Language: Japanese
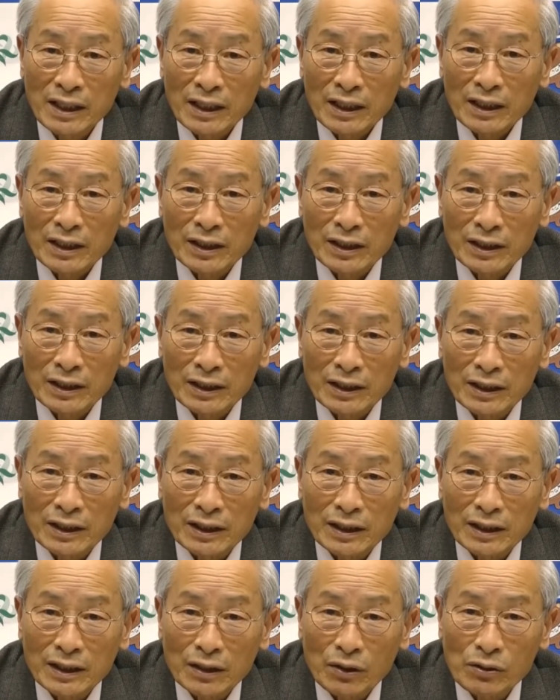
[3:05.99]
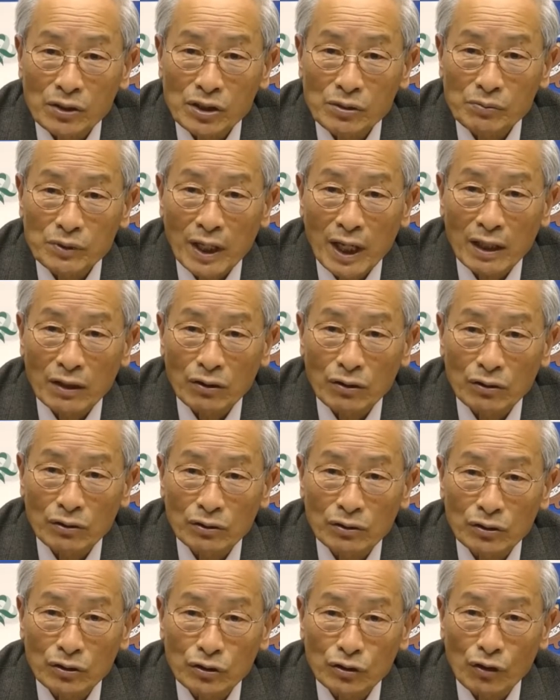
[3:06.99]
幼児向けの
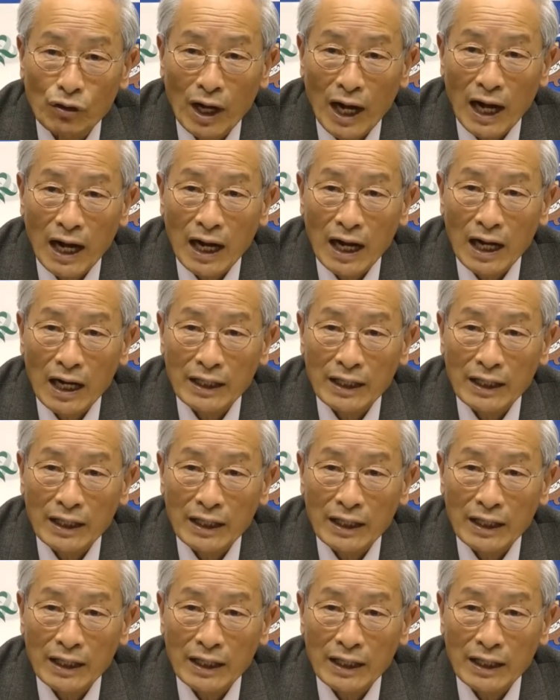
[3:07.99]
図書館